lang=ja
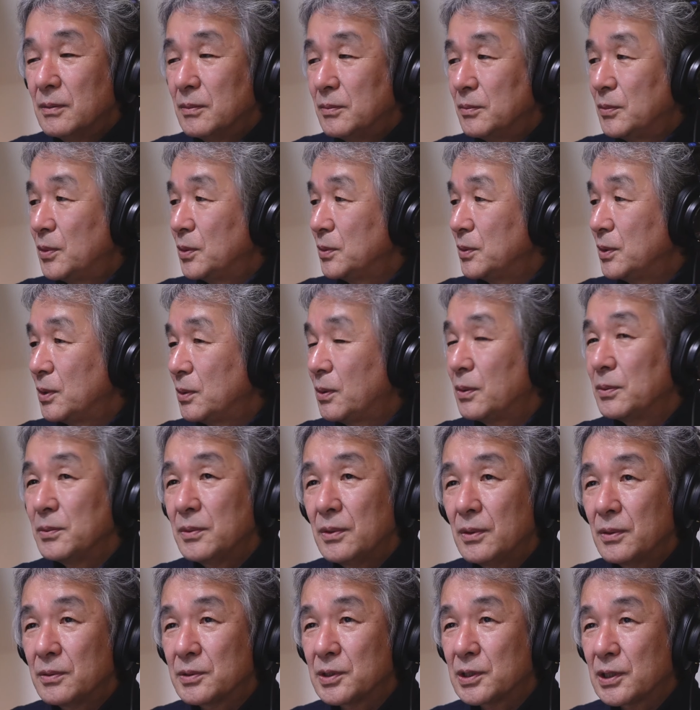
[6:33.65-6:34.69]
もう日
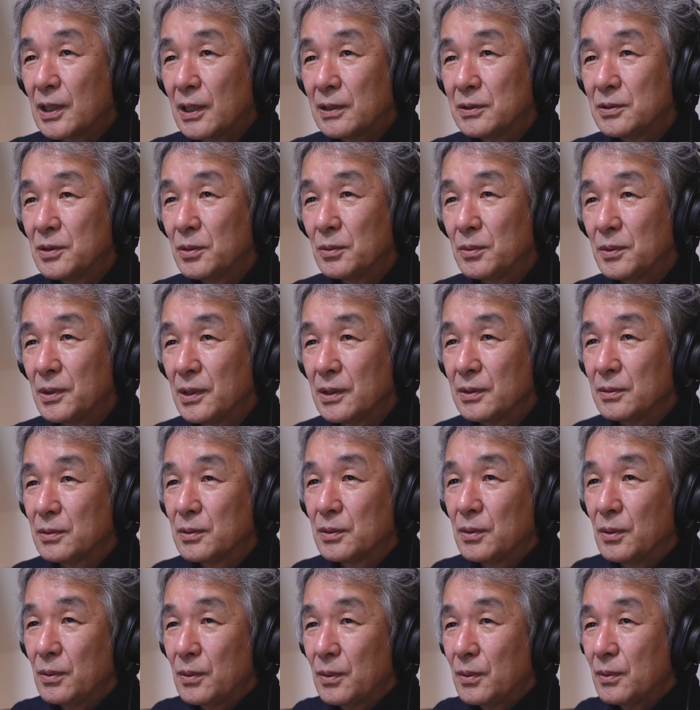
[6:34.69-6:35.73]
本のスタジオに行く
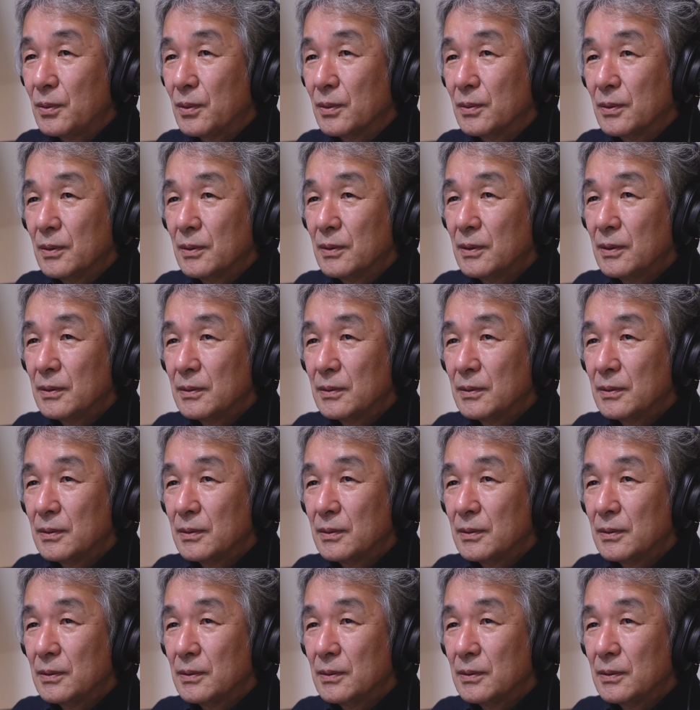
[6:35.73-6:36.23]
と、